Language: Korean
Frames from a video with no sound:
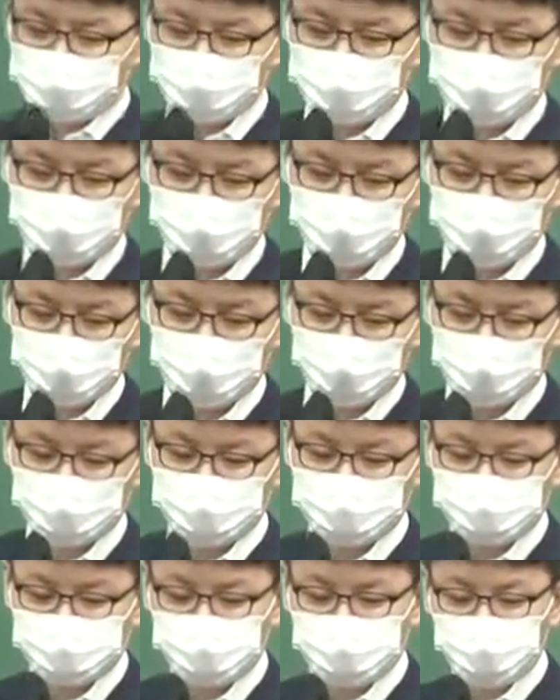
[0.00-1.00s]
누구냐면
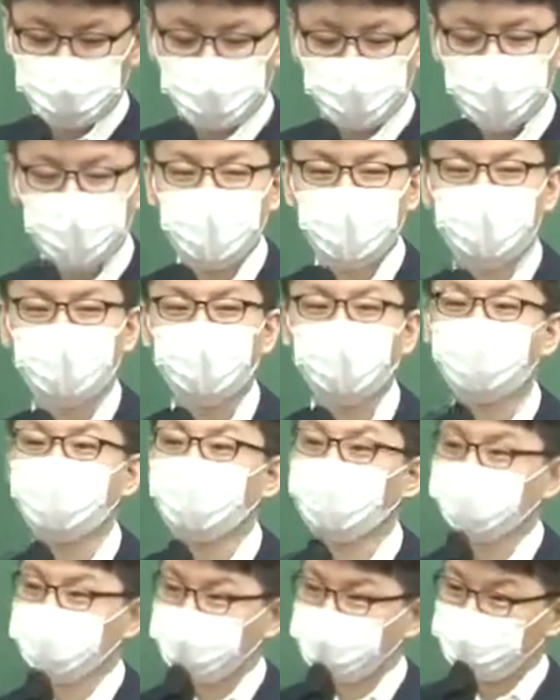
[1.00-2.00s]

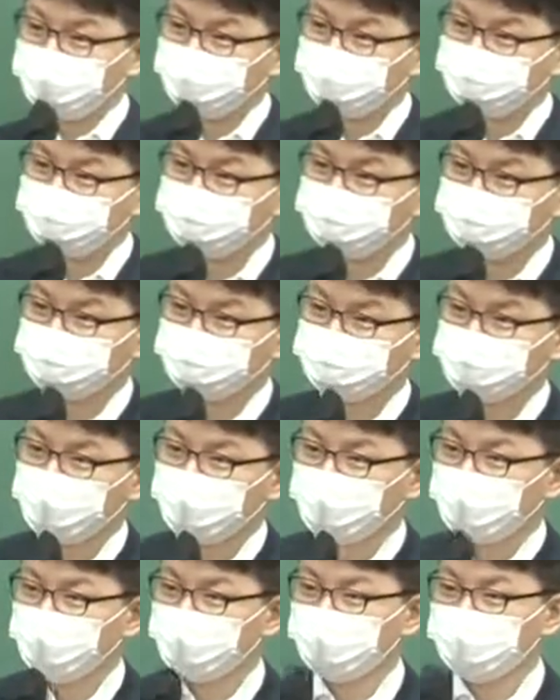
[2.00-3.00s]
공무원들이야.
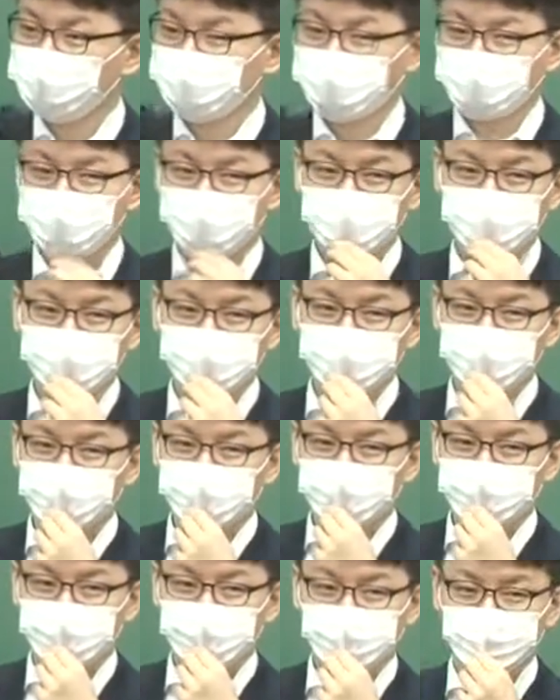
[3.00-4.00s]
여러분들 헷갈리실 필요
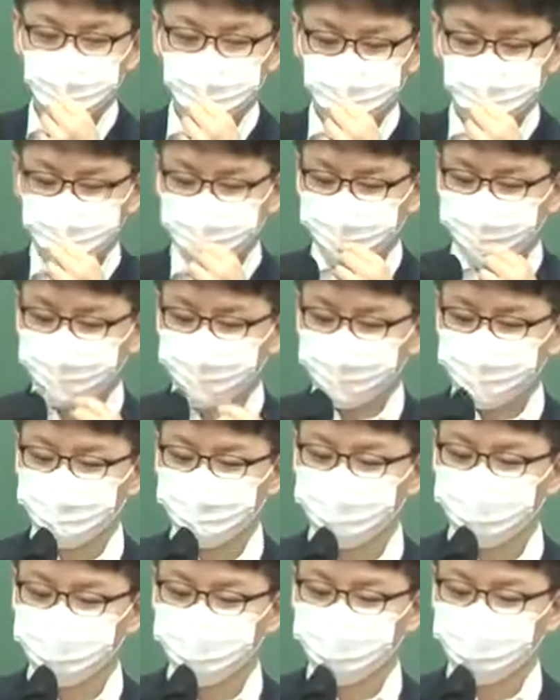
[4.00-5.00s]
없어요. 여기
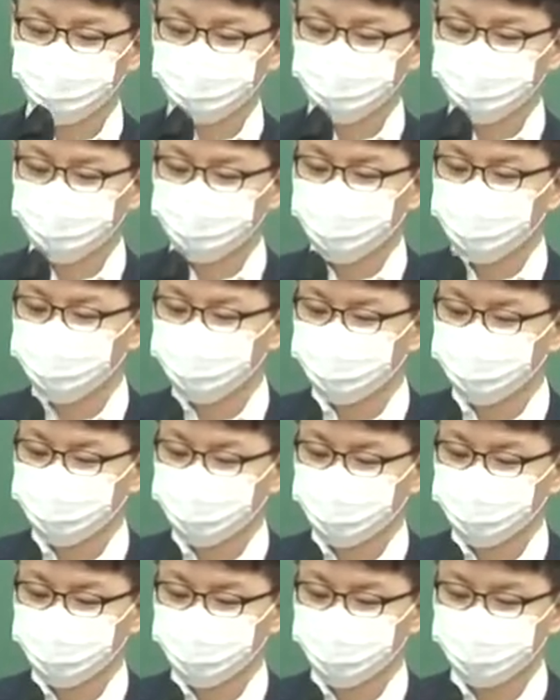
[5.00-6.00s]
과정에 전반적으로
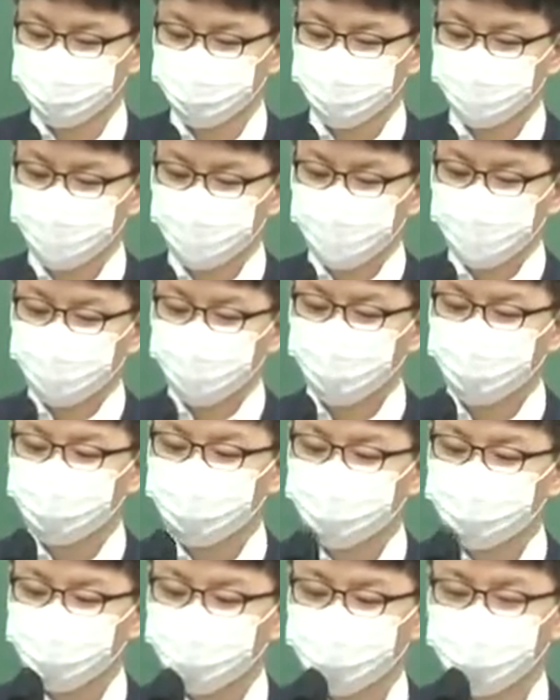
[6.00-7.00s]
참여는
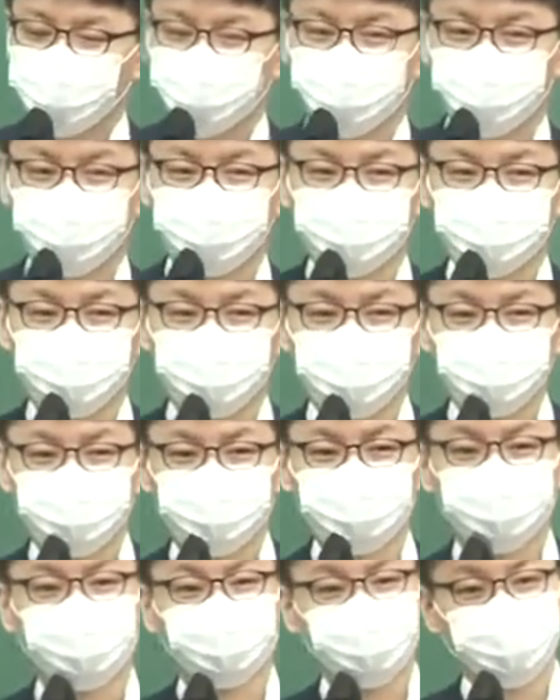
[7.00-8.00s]
공식적인 참여자들은
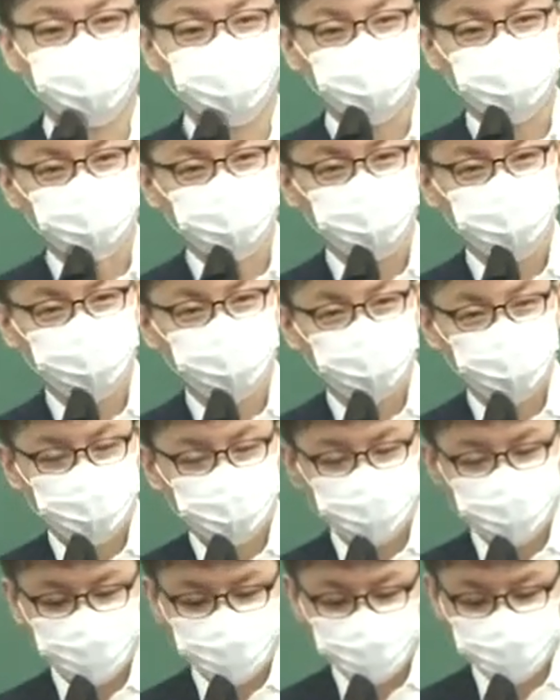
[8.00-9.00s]
공무원들이에요.
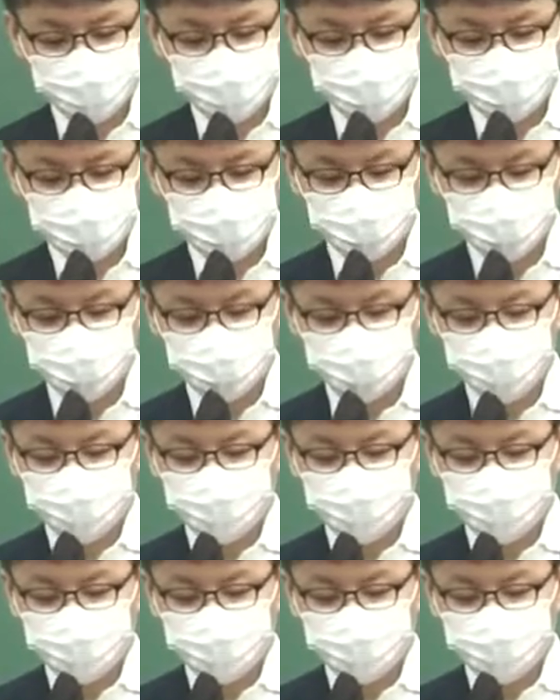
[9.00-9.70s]
그래서